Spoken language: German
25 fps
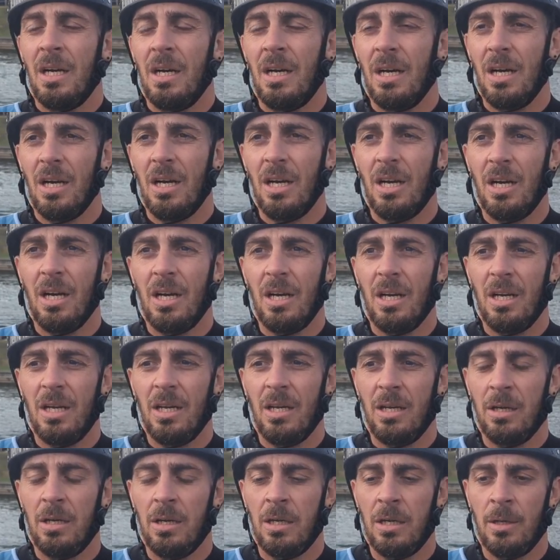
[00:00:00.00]

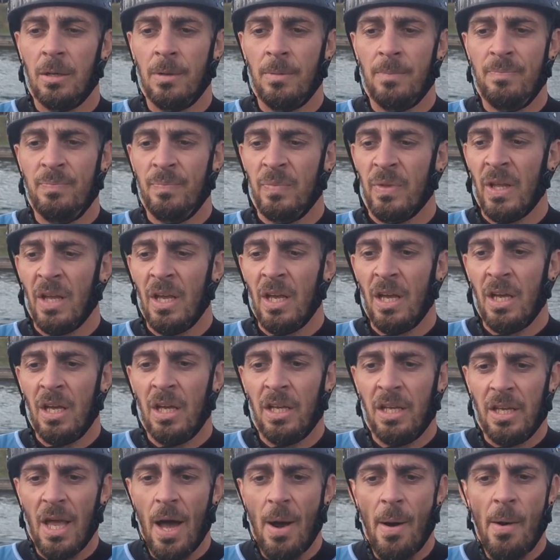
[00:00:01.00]
Äh,
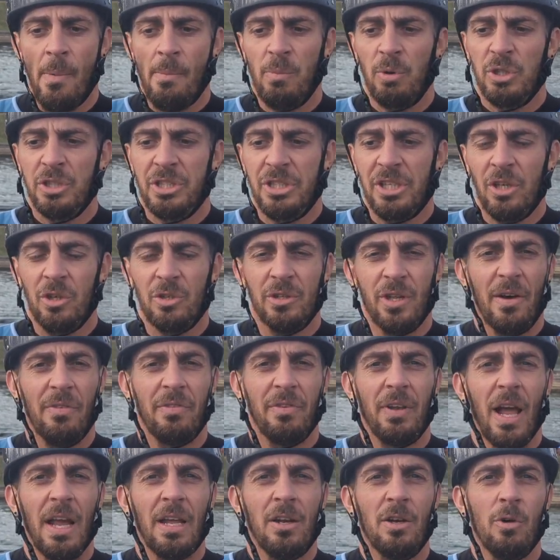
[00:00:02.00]
ja, man muss hier und da
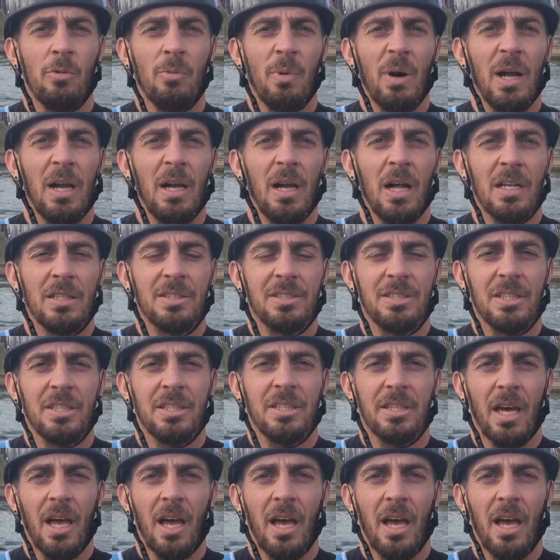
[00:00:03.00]
vielleicht nochmal an sich äh,